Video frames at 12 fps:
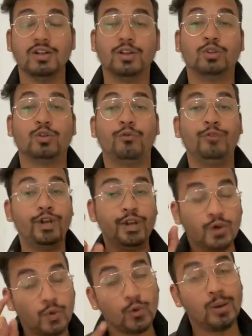तो
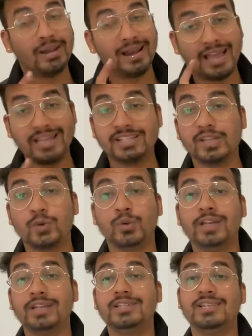वीडियो को लाइक जरूर
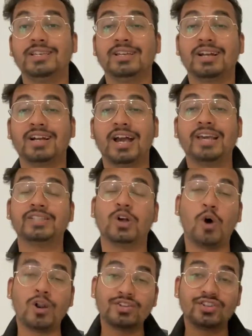कीजिएगा गाइस
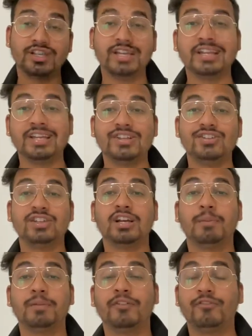और शेयर कीजिएगा
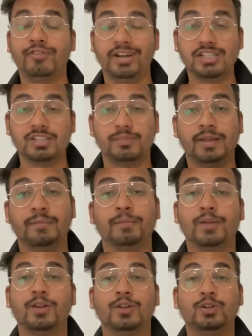अपने फ्रेंड्स में
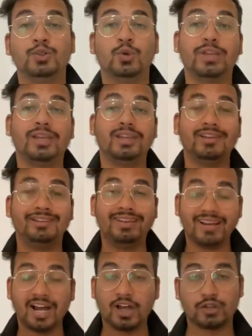जो कि
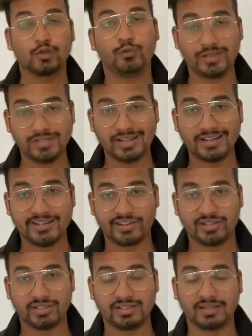निराश हो वीजा
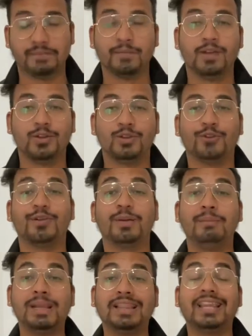रिजेक्शन से तो फिर
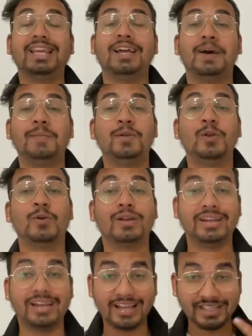मिलते हैं हम लोग
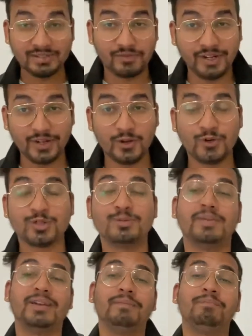नेक्स्ट वीडियोज
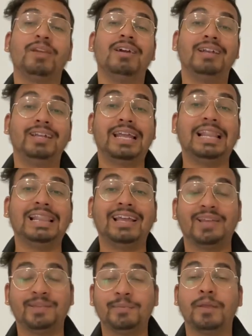में टिल देन